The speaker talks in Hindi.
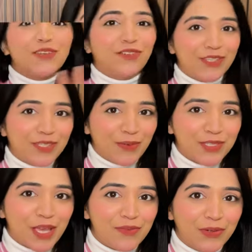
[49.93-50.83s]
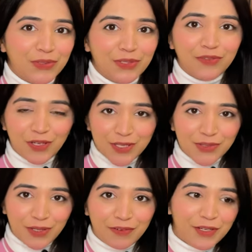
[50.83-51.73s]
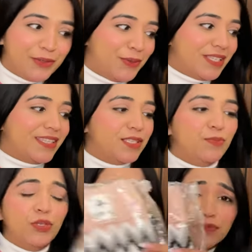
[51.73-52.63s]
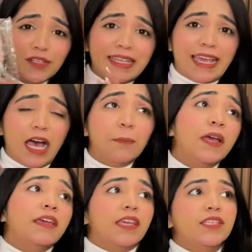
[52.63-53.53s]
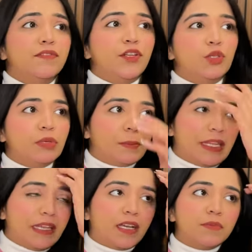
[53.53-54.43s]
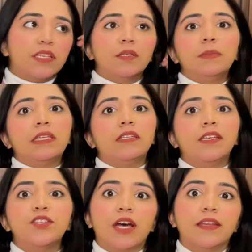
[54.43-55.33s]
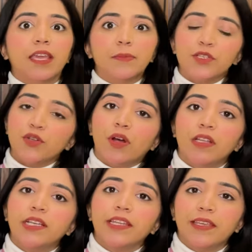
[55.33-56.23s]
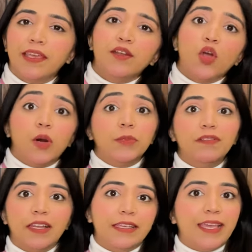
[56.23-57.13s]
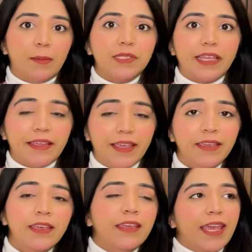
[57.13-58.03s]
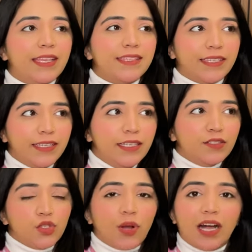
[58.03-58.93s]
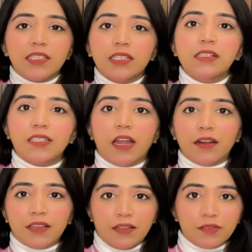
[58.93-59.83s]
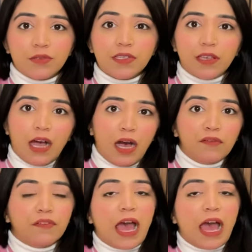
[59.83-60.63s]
the first thing which I have ordered for this whole video is this beautiful cap. इस वीडियो में मैंने कम से कम तीन या चार कैप्स हैं जो ऑर्डर करी हैं नॉर्मल वाली कैप्स नहीं है ऐसे जो आजकल चल रही है ना जो स्काफ